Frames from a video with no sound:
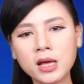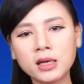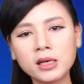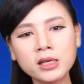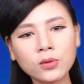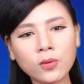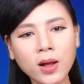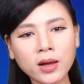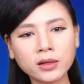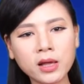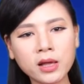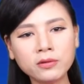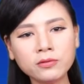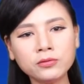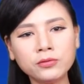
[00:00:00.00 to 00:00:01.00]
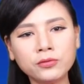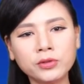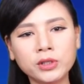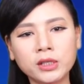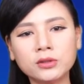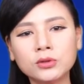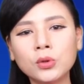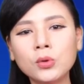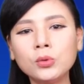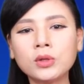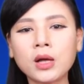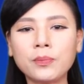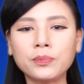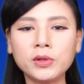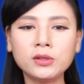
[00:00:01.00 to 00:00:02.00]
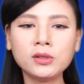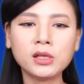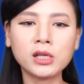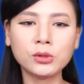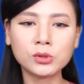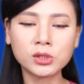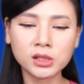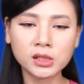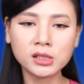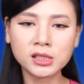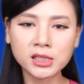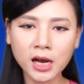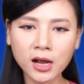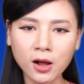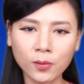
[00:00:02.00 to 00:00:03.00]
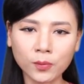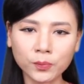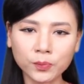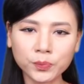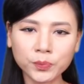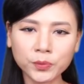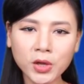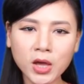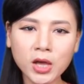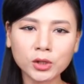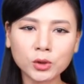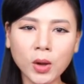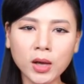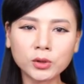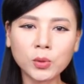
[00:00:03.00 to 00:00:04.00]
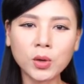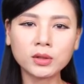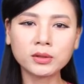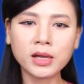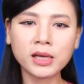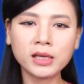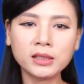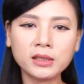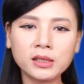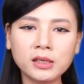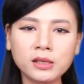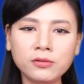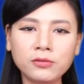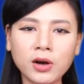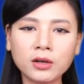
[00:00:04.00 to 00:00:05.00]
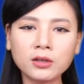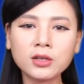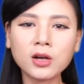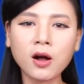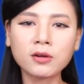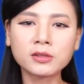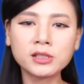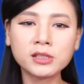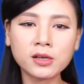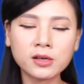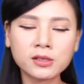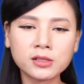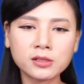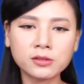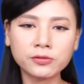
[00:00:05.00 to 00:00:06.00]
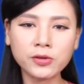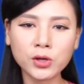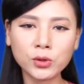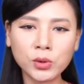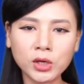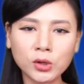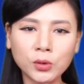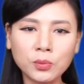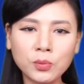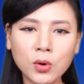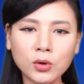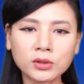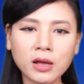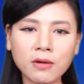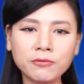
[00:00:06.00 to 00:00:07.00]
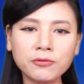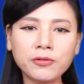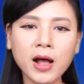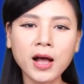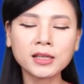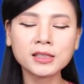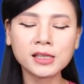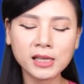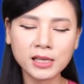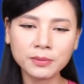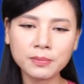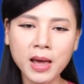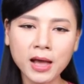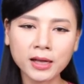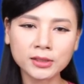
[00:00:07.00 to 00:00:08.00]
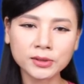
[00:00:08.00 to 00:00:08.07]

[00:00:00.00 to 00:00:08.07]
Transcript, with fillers: liên quan đến việc thu thập dữ liệu sinh trắc học. Thỏa thuận này thì vẫn còn chờ sự phê duyệt của một thẩm phán liên bang.